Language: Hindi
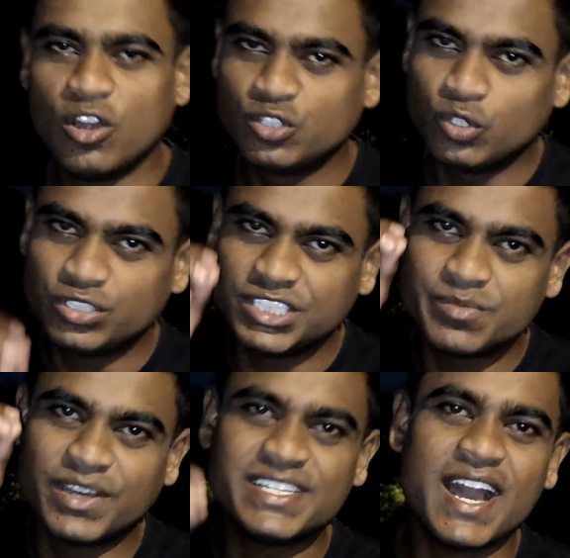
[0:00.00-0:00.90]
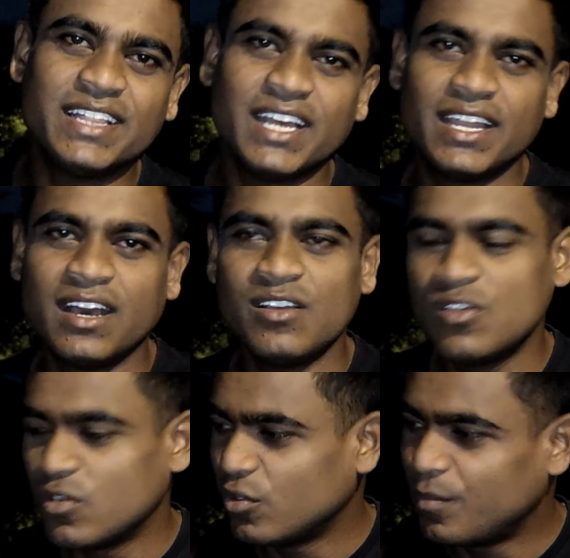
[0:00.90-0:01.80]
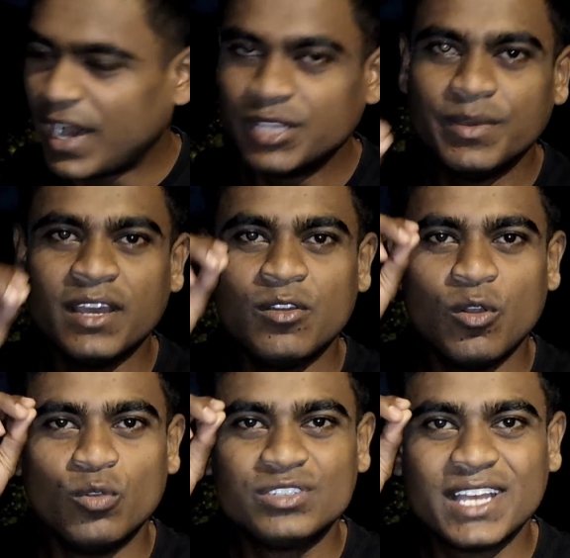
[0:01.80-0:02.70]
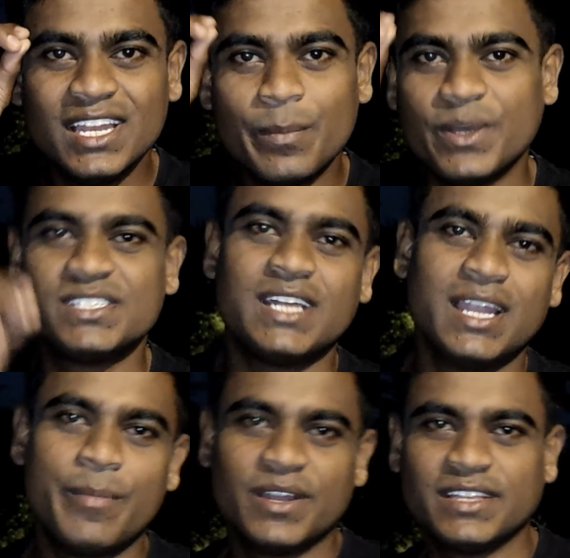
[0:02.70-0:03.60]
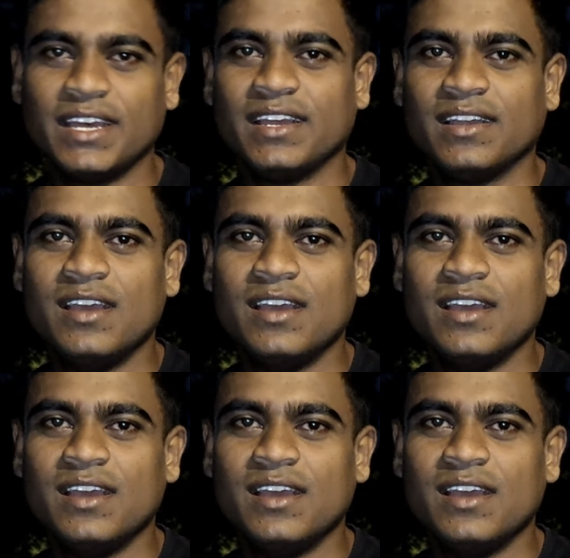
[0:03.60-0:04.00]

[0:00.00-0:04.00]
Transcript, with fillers: और जो चीज मजा आता है ना वो बाद में उसके लिए पछताना पड़ता है